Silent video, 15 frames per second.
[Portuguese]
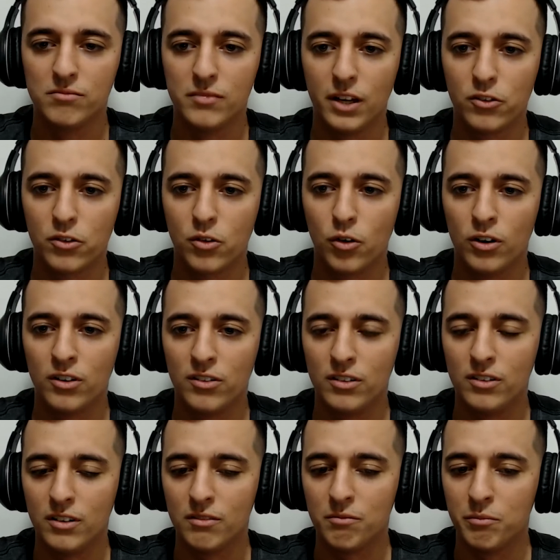na escola, assim.
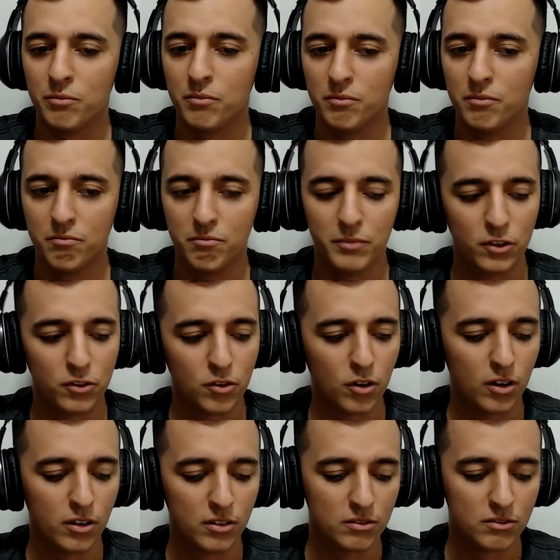Na né? minha
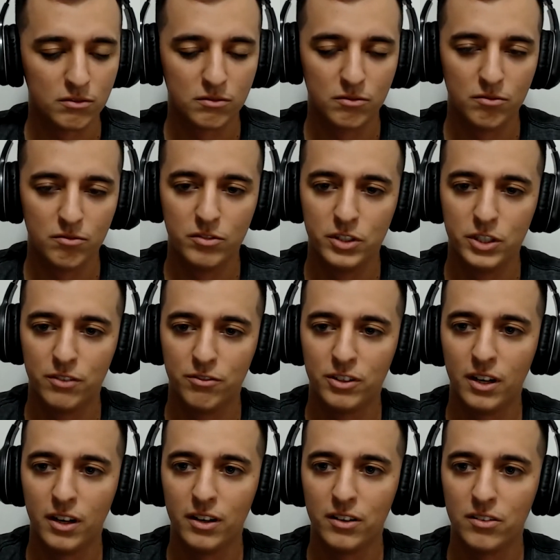escola tive
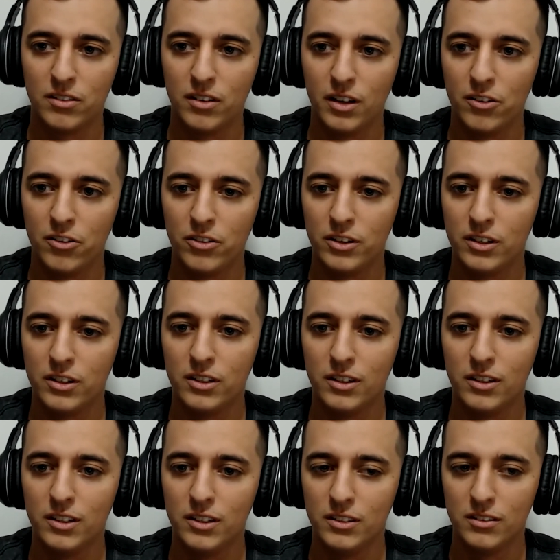inglês
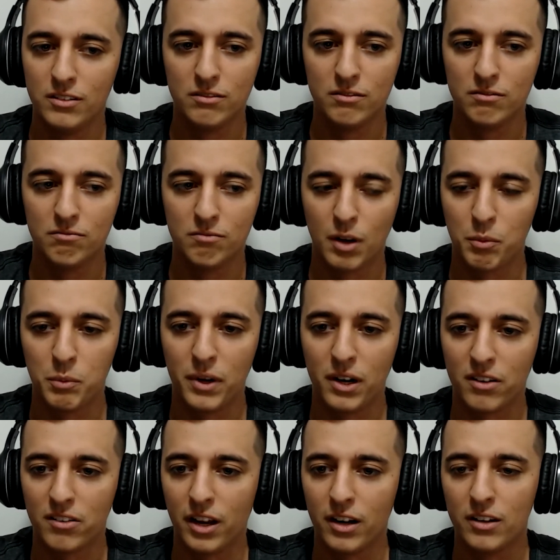desde a primeira
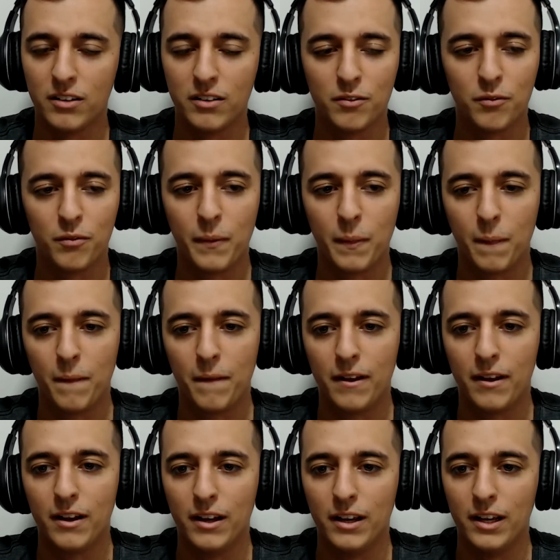série.
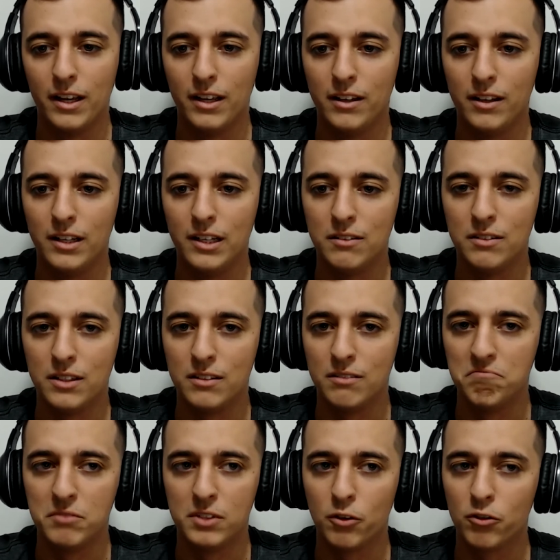E
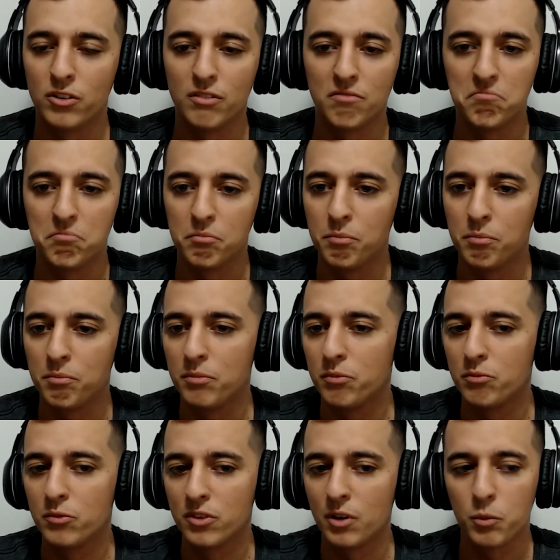então
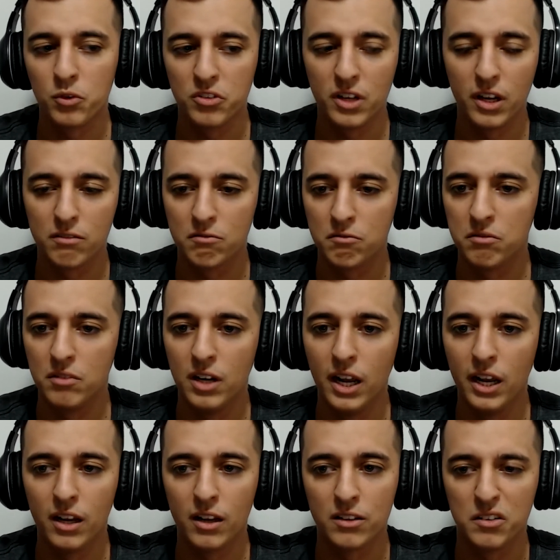sempre conseguia
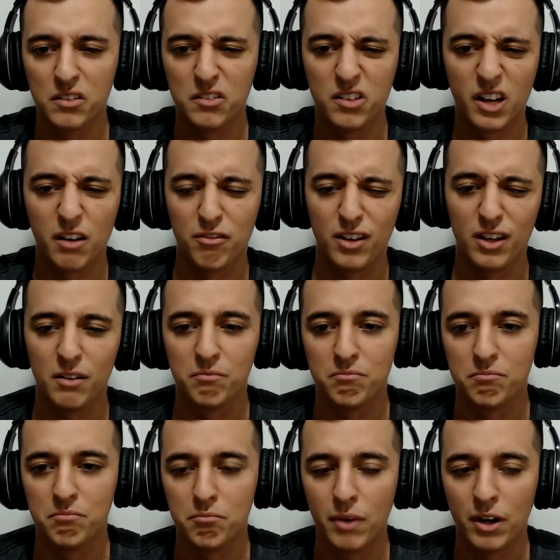ler, assim, escrever
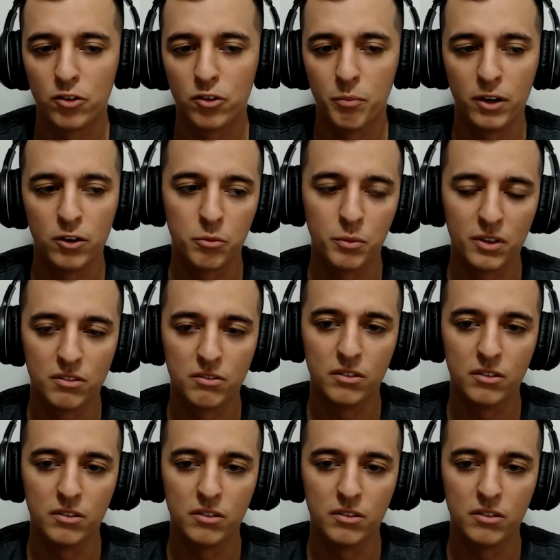mais ou menos, mas